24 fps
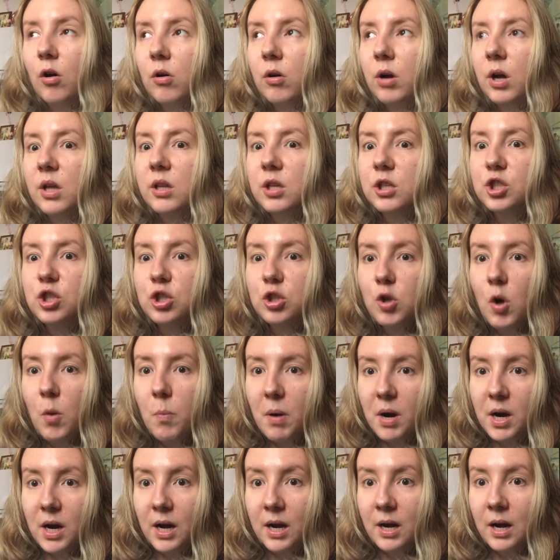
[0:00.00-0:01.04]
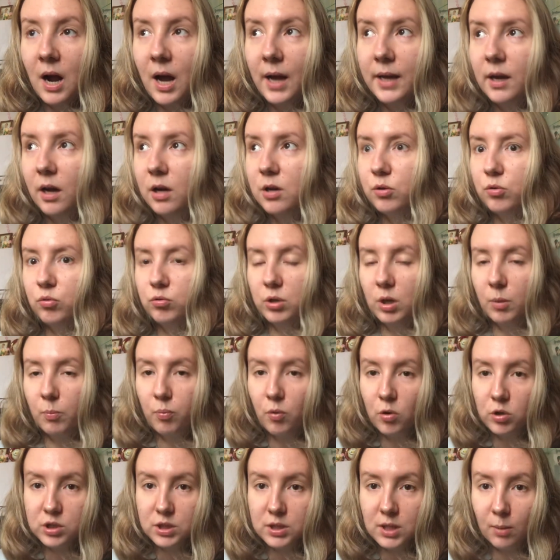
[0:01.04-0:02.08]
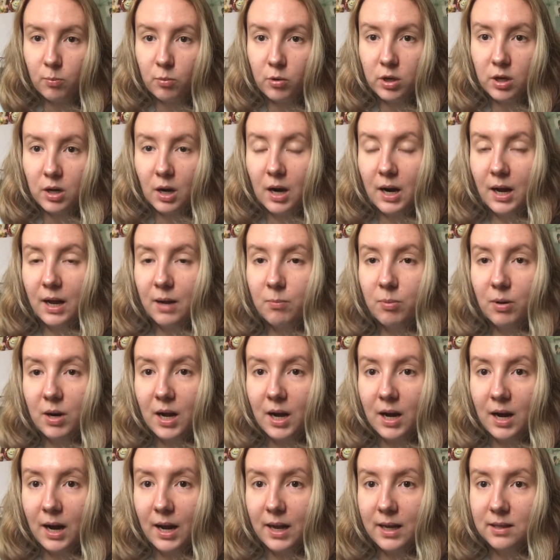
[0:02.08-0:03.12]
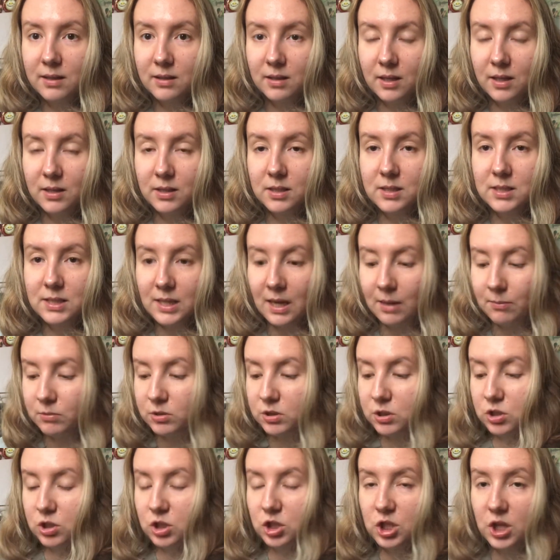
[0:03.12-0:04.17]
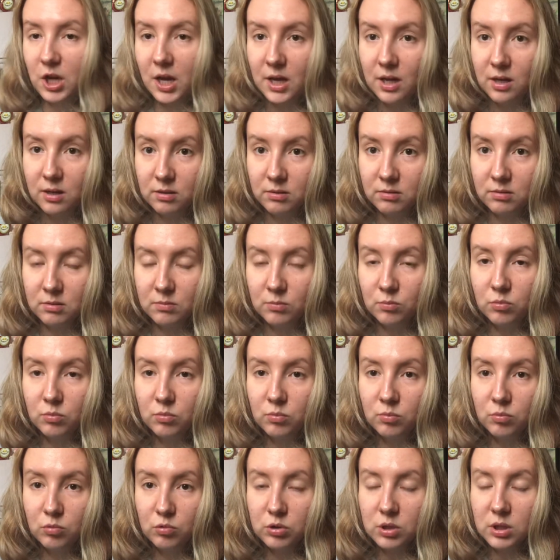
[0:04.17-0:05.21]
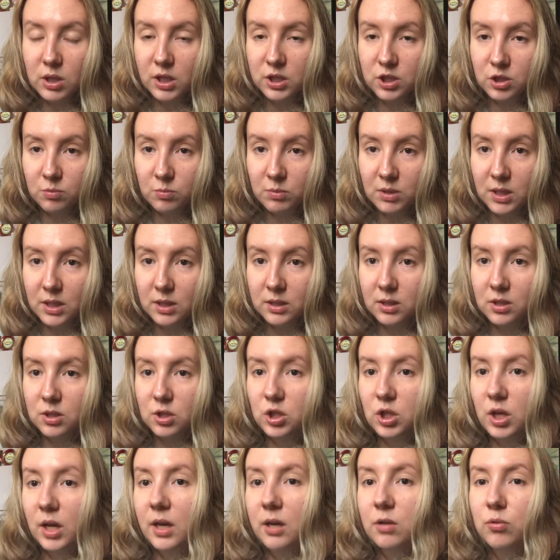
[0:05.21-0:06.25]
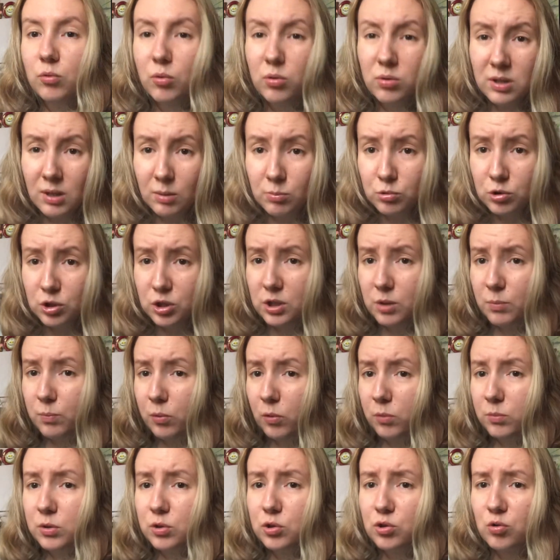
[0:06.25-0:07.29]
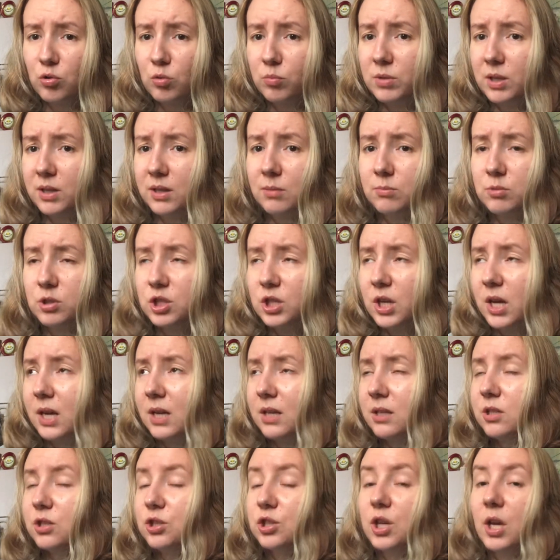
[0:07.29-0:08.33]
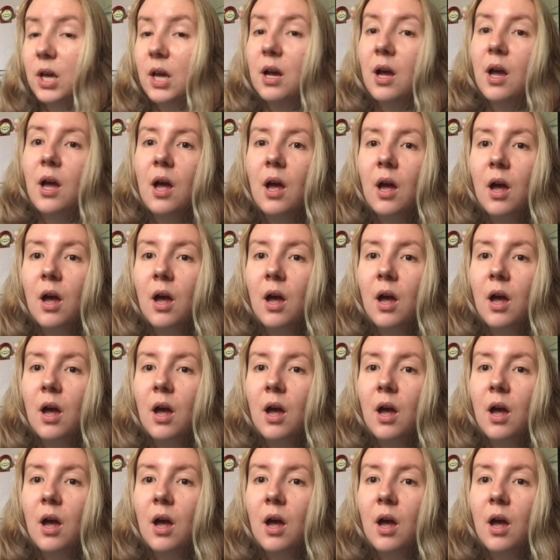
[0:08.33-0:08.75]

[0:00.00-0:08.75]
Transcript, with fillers: это что, бакара? Я говорю, да бог с тобой, какая бакара? Это этот самый же шейк, э, мус Кашмир, этот шейк. Ну, он там уже не помнит, что у меня там шейк, не шейк.